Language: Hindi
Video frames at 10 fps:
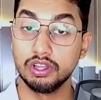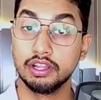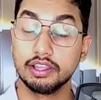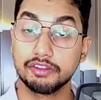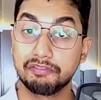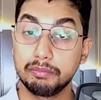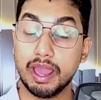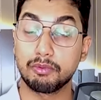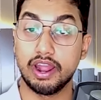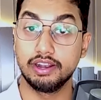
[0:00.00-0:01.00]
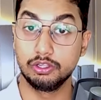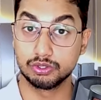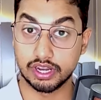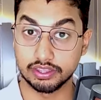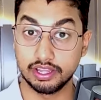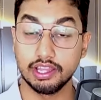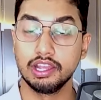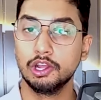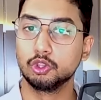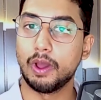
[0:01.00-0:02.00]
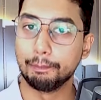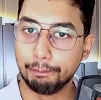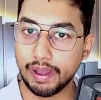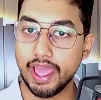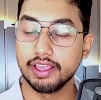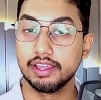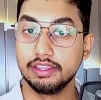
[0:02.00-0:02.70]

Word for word: लेकिन फिर भी आपको हैंडल यूज़ करने हैं तो आप ब्लैक